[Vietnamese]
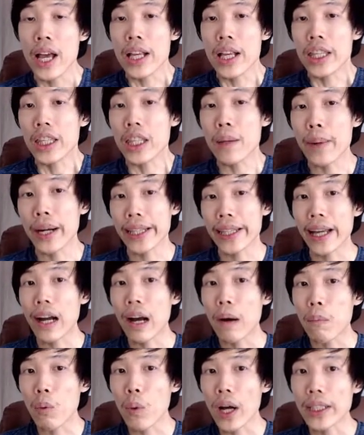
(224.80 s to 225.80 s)
nhưng mà người ta
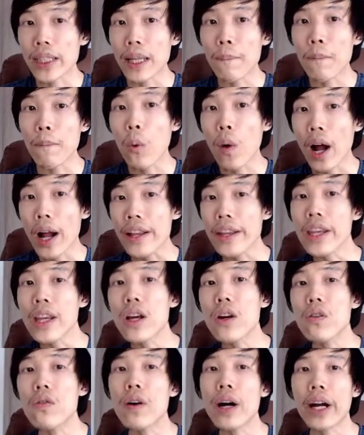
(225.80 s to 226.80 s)
không quan tâm quá
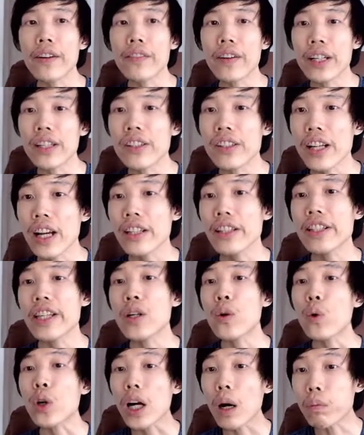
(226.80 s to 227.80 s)
nhiều vào cái phần strategy
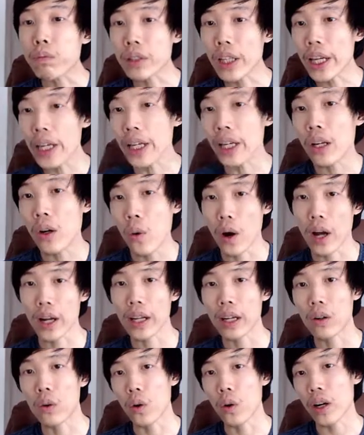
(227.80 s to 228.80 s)
của công ty hoặc
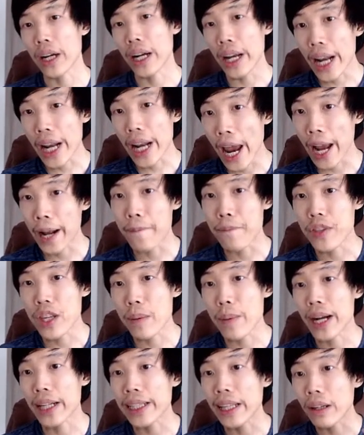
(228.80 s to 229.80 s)
là của khách hàng nhưng
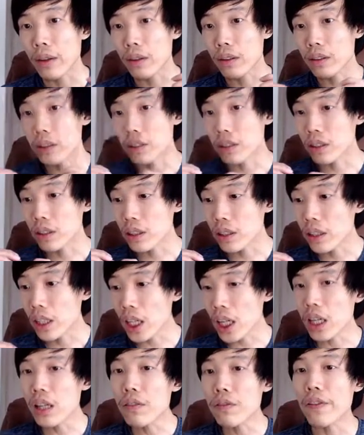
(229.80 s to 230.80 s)
mà người ta
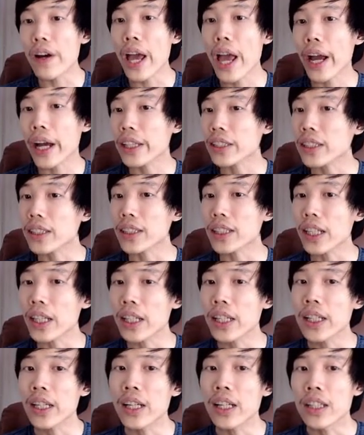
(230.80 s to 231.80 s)
thiên về cái sự
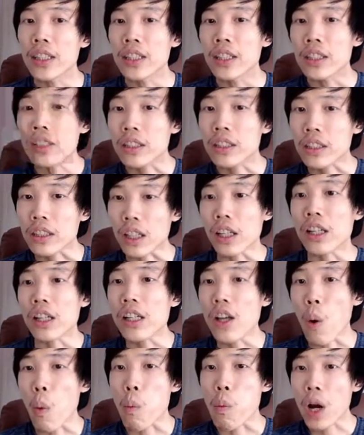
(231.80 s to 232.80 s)
gì sử
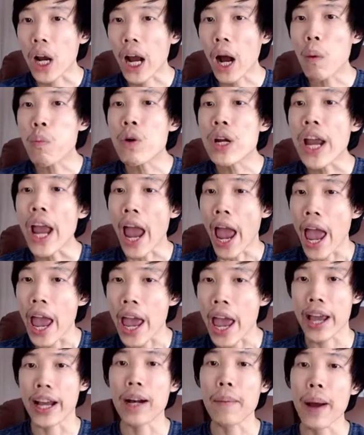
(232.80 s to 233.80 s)
dụng công
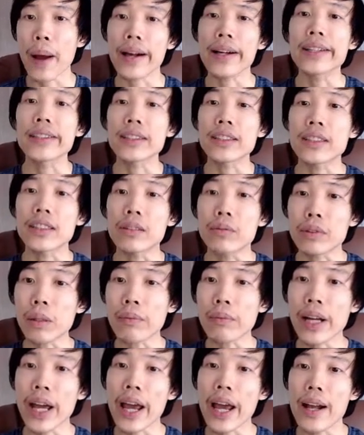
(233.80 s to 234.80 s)
nghệ các bạn sử dụng công
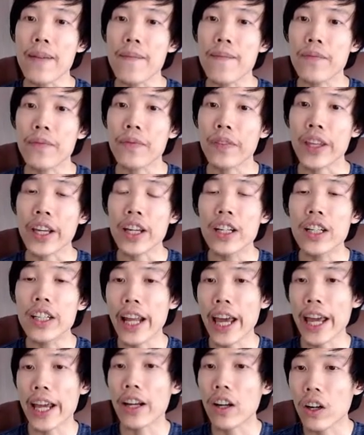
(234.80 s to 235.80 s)
nghệ thì người
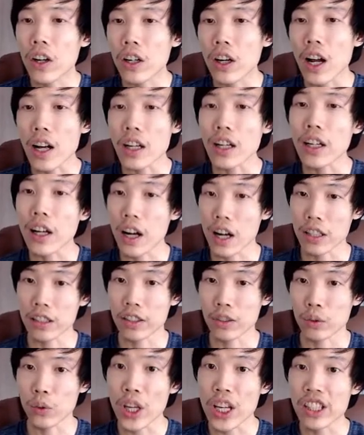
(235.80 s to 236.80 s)
này rất có
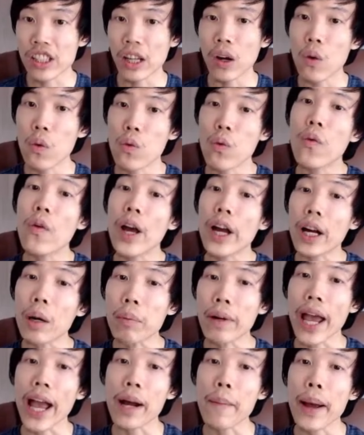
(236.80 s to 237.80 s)
chuyên sâu về công
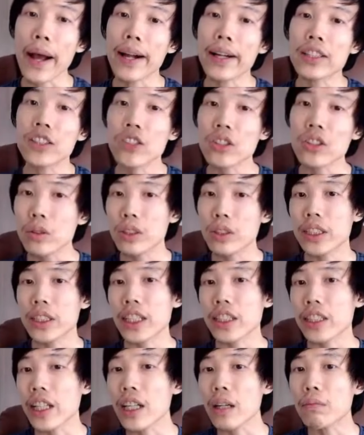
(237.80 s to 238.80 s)
nghệ các bạn solution
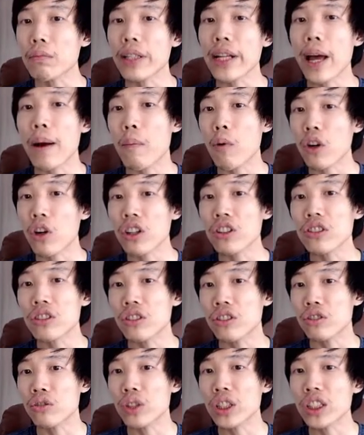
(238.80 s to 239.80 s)
architect không thể nào mà có
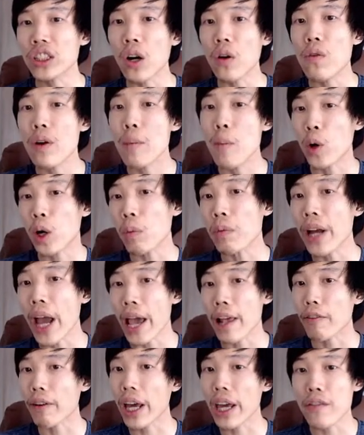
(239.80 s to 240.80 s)
sự chuyên sâu về một công nghệ
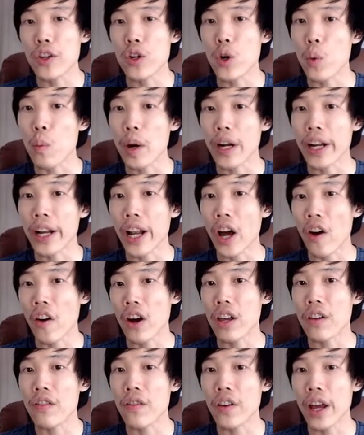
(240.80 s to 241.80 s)
nào đấy ví dụ mình
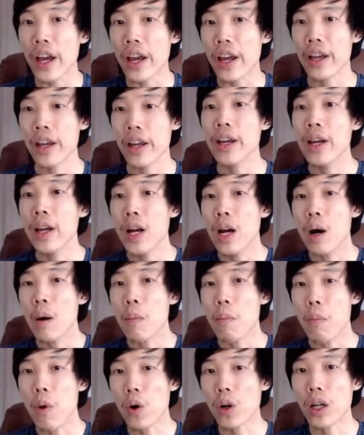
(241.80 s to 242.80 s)
nói về
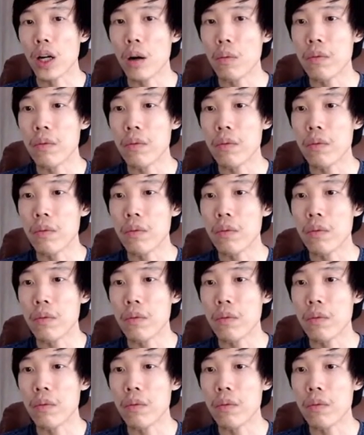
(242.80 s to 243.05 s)
một công